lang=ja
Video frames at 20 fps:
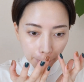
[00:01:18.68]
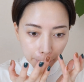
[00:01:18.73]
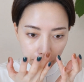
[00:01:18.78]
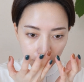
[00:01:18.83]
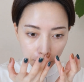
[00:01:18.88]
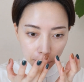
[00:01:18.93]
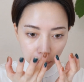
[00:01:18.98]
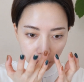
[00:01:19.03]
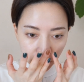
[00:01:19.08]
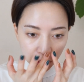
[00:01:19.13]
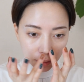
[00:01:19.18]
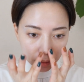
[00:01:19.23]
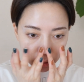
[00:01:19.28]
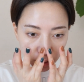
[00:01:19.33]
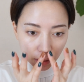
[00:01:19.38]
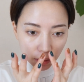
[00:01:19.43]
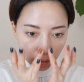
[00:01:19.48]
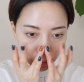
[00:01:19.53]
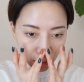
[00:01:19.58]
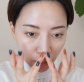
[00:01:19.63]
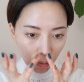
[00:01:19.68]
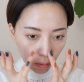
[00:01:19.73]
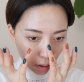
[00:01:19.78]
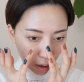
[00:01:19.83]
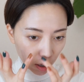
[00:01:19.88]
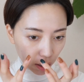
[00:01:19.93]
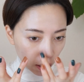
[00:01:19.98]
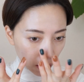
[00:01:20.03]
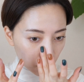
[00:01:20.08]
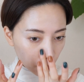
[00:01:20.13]
ちょっとカジュアルな方
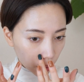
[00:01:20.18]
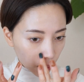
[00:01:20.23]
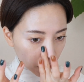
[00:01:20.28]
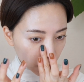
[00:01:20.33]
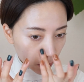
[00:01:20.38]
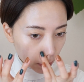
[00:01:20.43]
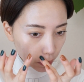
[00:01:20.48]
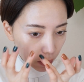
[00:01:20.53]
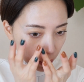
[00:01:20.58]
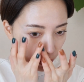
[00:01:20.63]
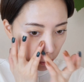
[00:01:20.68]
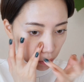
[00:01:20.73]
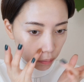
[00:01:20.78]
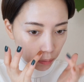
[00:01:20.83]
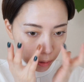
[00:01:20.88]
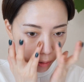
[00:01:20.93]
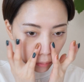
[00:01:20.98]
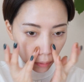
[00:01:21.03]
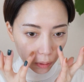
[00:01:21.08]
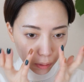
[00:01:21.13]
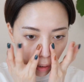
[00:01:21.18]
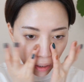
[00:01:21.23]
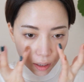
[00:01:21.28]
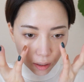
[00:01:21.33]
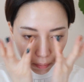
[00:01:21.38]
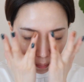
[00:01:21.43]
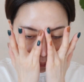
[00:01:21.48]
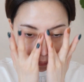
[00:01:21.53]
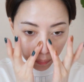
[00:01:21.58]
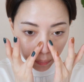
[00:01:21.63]
が可愛いかなと思うので、
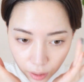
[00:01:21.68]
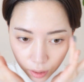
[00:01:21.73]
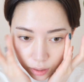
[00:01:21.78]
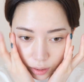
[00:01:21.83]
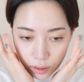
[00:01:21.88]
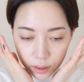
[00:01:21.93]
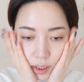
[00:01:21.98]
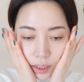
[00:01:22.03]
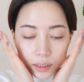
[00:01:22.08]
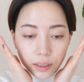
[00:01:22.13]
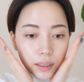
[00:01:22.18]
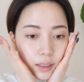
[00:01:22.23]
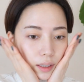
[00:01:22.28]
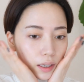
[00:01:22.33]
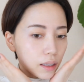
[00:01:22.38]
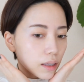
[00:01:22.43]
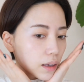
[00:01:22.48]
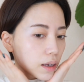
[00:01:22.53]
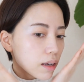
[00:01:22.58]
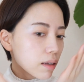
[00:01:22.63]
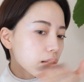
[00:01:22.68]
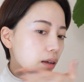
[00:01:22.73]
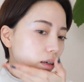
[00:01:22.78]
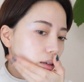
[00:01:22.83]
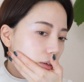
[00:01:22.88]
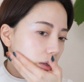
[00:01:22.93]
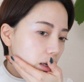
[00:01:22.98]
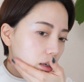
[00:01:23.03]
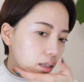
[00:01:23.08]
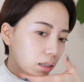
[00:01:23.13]
はい、下地だけ丁寧
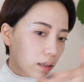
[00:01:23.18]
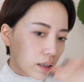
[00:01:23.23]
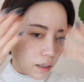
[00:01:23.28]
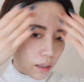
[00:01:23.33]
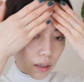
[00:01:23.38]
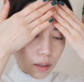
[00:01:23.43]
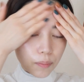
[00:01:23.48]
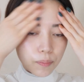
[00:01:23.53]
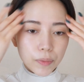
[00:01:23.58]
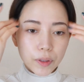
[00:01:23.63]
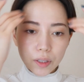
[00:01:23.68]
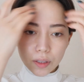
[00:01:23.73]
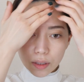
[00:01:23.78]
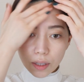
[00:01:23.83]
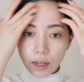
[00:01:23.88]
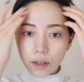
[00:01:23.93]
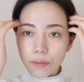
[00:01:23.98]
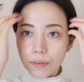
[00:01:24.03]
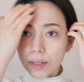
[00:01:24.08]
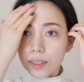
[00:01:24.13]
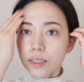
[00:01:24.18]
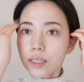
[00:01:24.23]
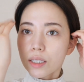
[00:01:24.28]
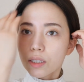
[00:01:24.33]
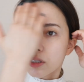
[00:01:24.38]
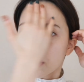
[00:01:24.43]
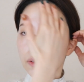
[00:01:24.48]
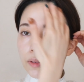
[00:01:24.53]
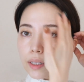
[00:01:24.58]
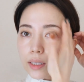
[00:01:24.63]
にね塗ったら
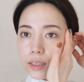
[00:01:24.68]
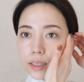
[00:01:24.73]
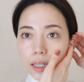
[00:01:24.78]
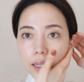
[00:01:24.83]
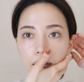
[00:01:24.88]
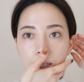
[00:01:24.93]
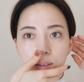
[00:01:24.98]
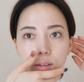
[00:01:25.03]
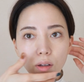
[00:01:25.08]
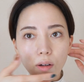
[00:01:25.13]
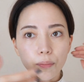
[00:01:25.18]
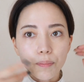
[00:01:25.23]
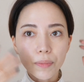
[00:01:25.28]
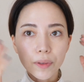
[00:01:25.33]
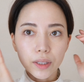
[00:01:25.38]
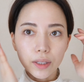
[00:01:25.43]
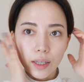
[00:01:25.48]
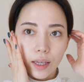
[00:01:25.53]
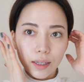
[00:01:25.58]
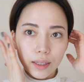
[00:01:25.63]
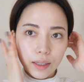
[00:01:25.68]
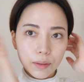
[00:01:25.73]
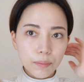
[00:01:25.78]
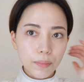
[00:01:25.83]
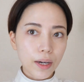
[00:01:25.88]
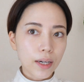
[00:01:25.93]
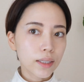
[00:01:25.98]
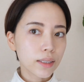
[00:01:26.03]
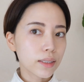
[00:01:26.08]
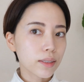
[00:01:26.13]
ファンデーションはさらっと塗っていき
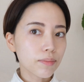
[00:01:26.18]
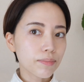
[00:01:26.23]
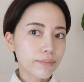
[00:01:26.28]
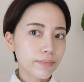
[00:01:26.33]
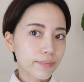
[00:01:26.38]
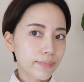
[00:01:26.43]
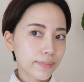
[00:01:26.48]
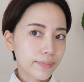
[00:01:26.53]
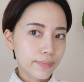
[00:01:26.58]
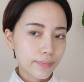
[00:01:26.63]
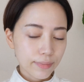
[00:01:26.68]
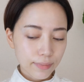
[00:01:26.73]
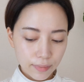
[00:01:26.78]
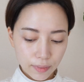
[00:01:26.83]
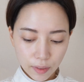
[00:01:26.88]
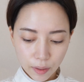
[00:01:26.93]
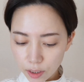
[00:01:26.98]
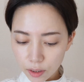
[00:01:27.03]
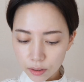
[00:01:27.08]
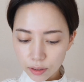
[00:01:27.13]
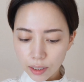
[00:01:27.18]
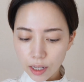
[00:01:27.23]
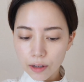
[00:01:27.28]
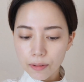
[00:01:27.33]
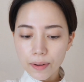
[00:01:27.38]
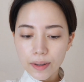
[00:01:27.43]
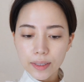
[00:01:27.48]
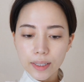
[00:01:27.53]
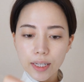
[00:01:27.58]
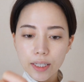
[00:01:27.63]
ます今日使う
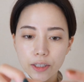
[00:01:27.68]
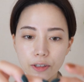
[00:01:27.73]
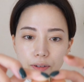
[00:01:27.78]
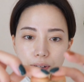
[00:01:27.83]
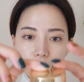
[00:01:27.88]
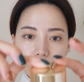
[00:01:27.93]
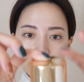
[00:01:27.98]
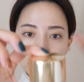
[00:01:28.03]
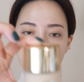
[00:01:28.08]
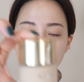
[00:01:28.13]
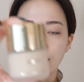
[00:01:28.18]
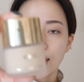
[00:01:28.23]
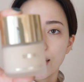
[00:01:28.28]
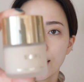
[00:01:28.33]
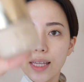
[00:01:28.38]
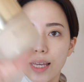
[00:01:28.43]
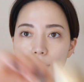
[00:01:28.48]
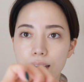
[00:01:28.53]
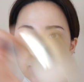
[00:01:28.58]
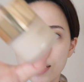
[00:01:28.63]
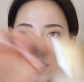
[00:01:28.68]
ファンデーションはこちらで